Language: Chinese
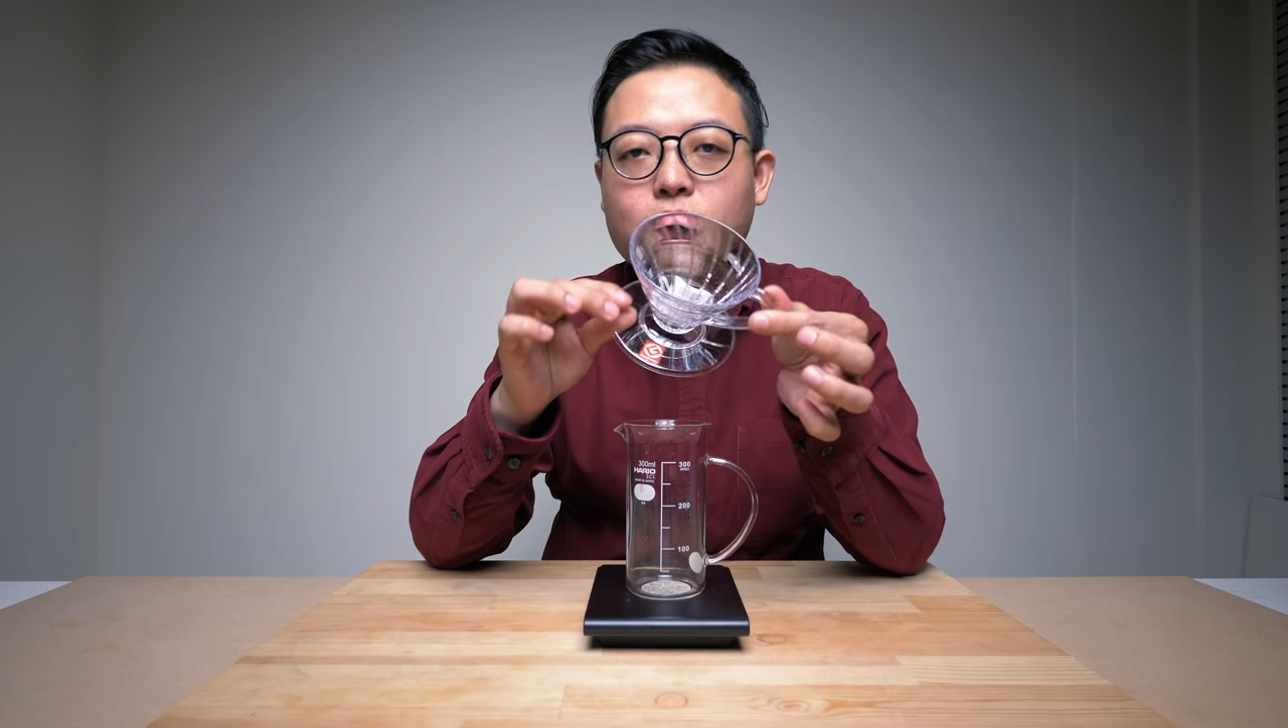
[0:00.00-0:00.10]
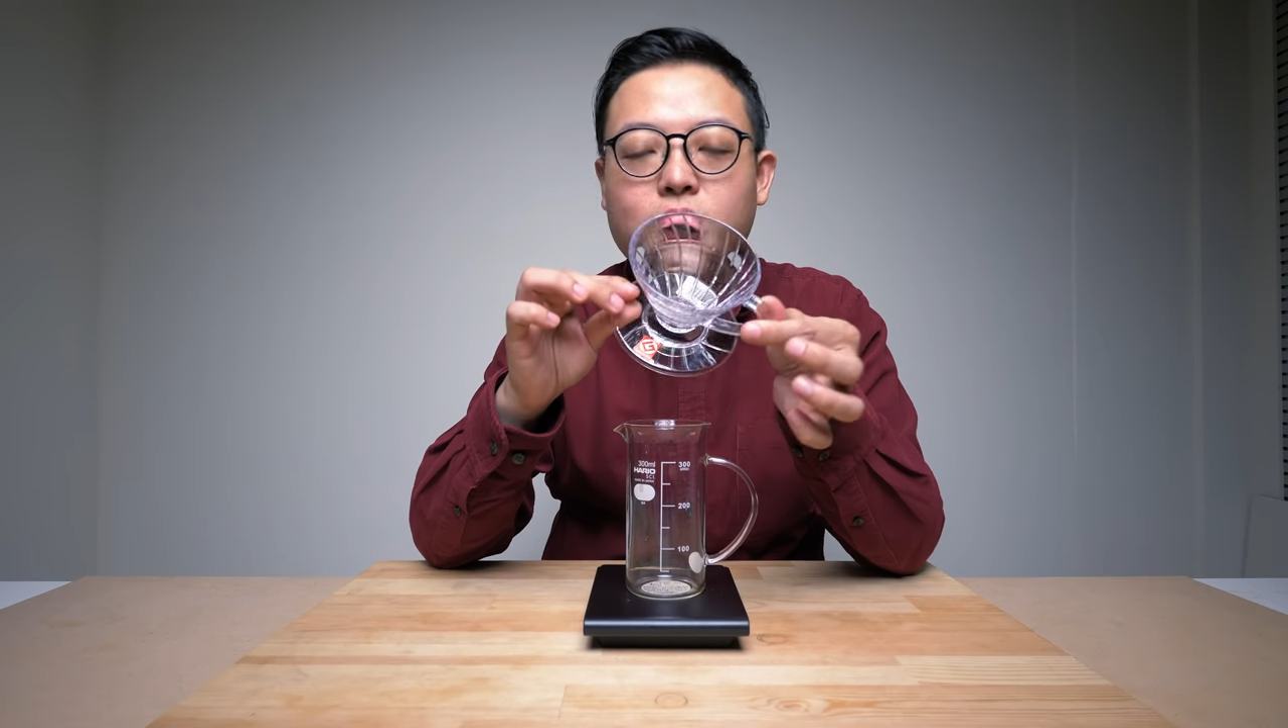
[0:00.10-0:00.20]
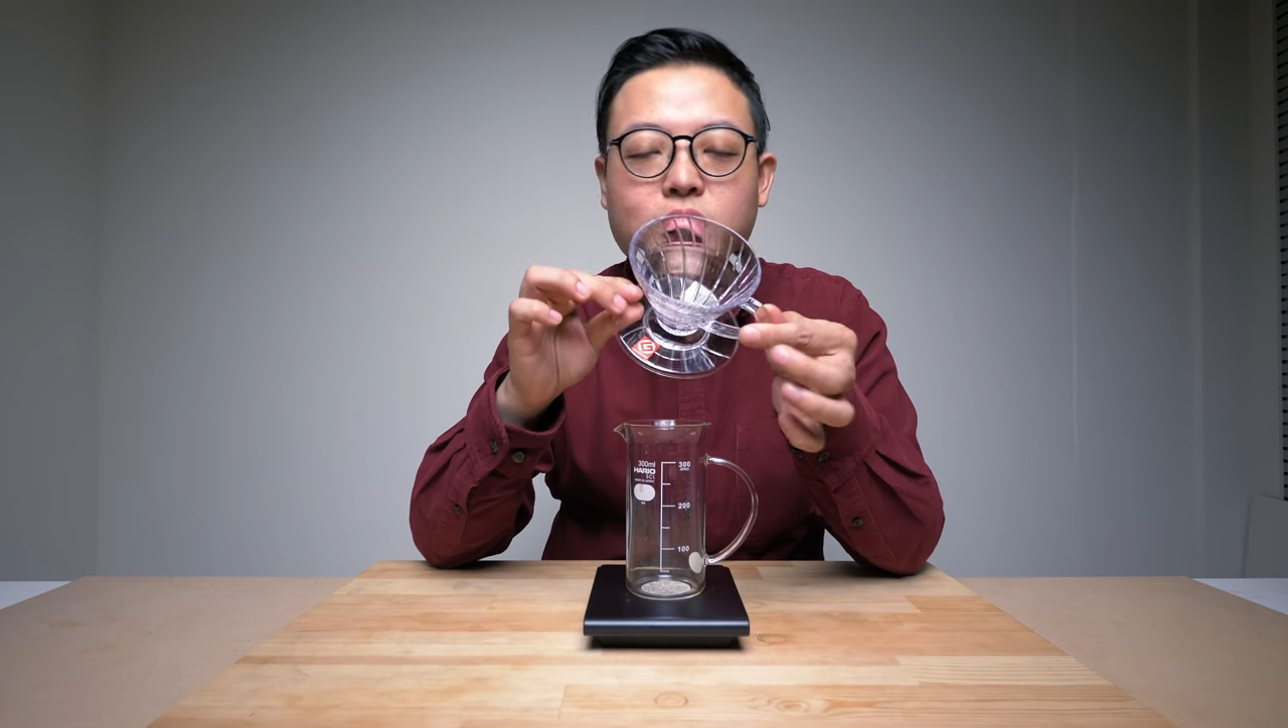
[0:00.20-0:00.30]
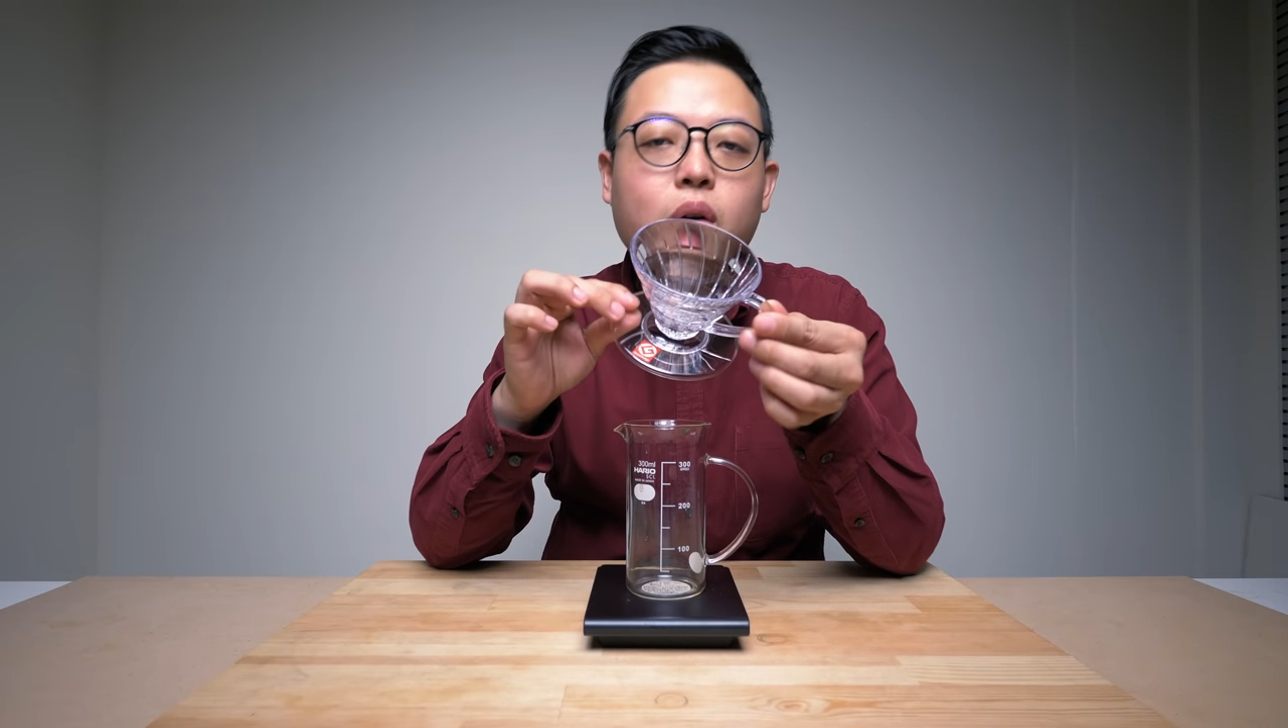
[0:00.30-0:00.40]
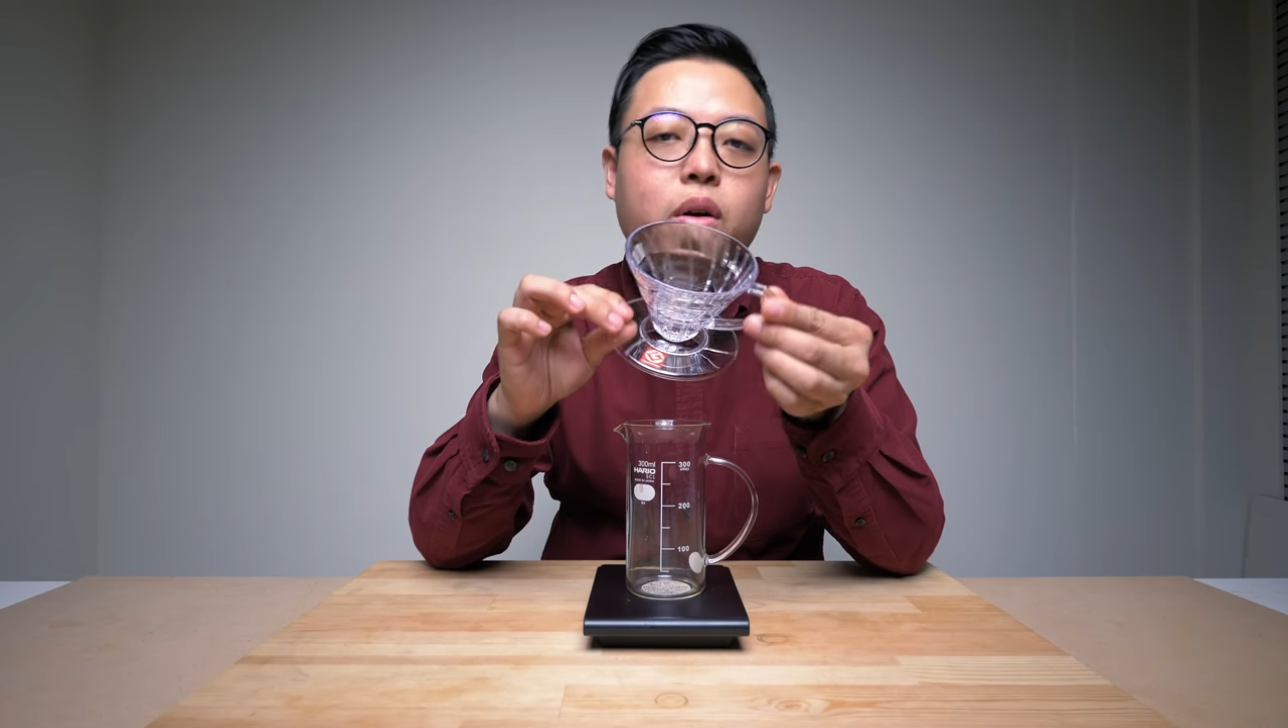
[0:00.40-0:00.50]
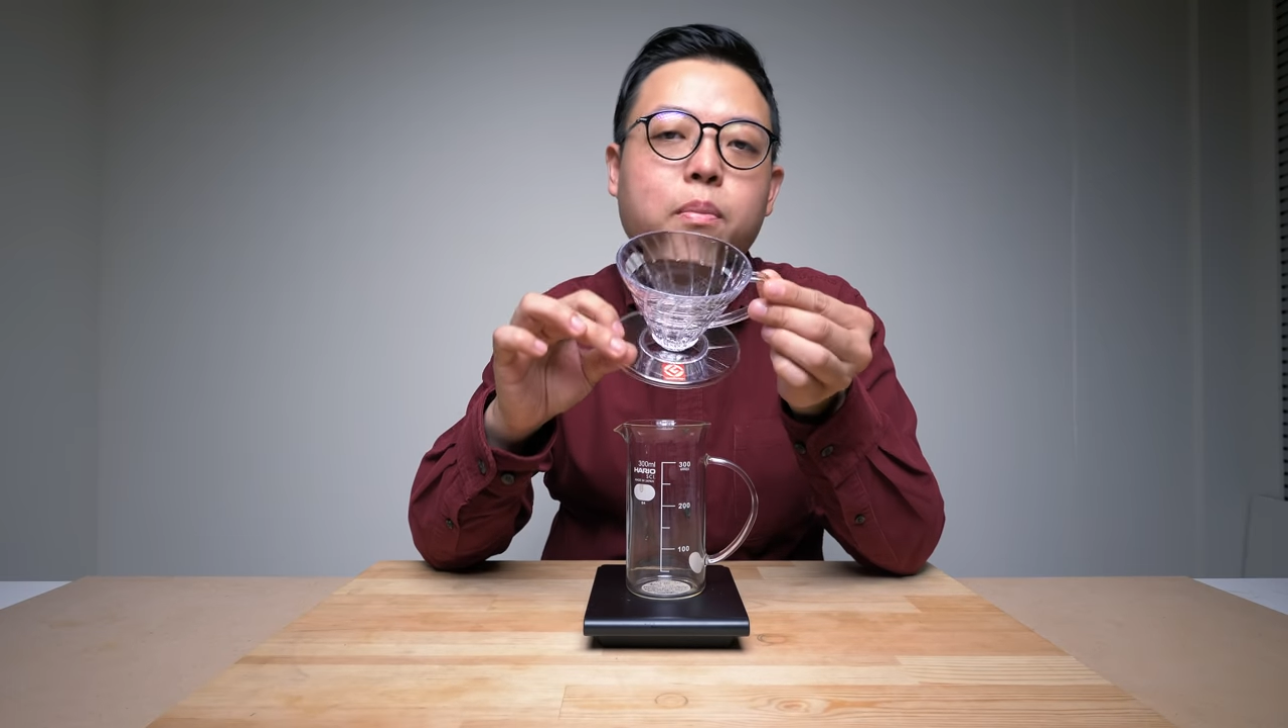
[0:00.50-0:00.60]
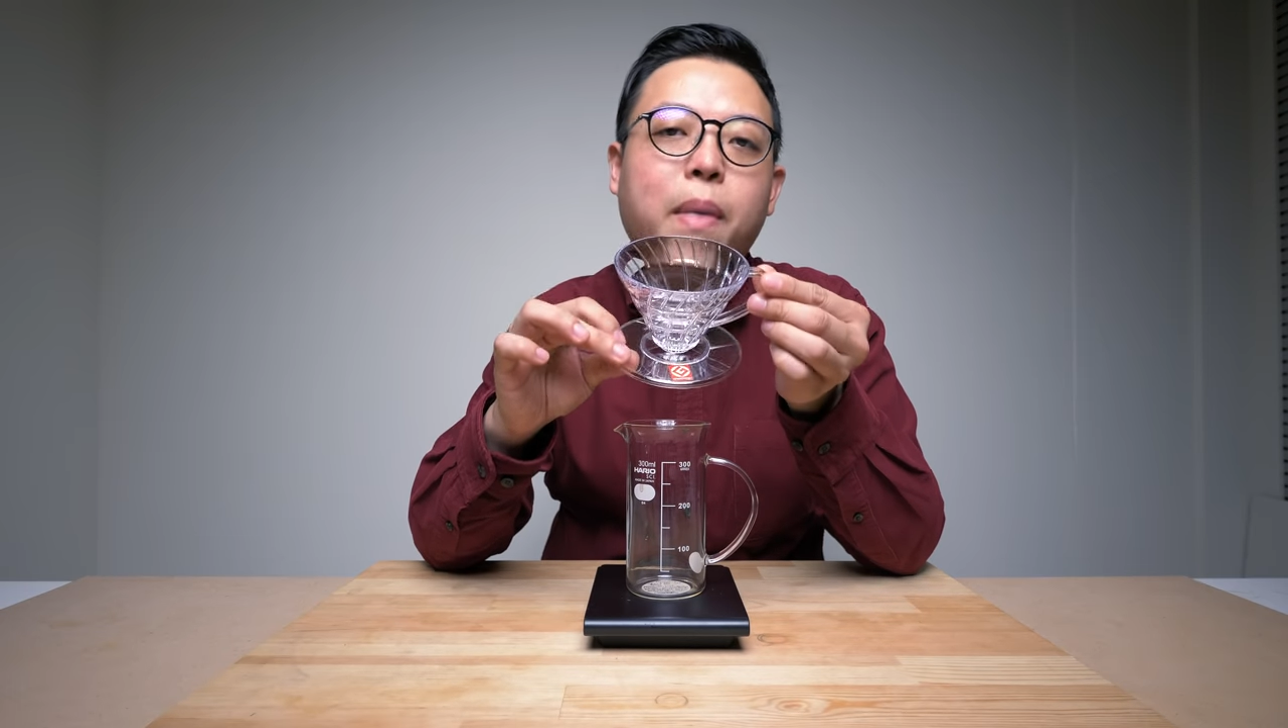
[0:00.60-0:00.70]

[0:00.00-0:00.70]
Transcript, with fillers: 都可以超过一